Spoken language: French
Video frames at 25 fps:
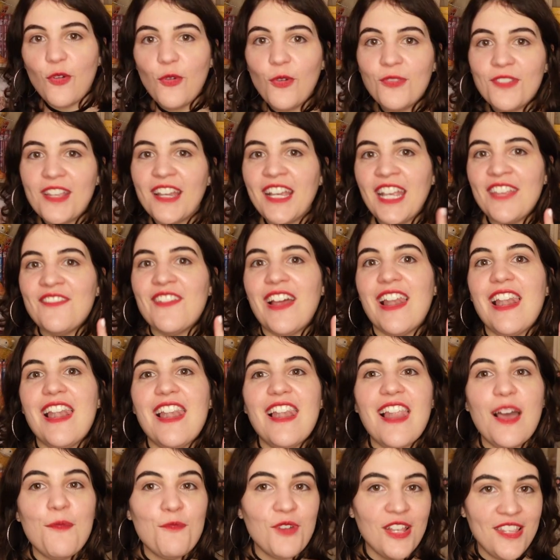on arrive à
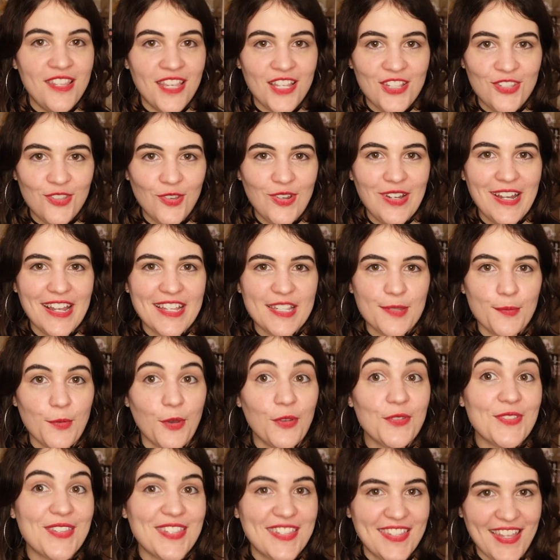la moitié de ce
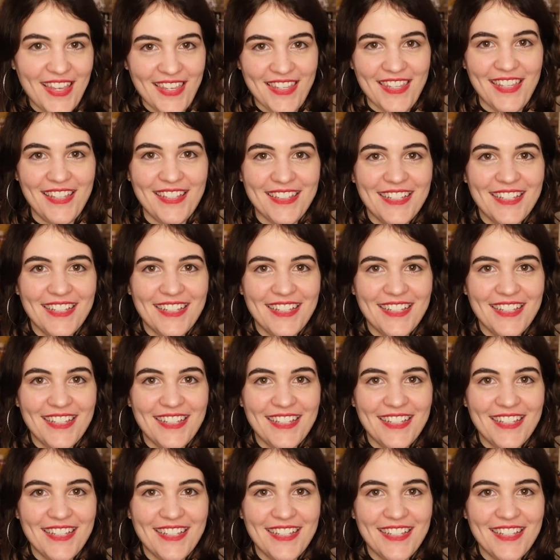classement, ça y est.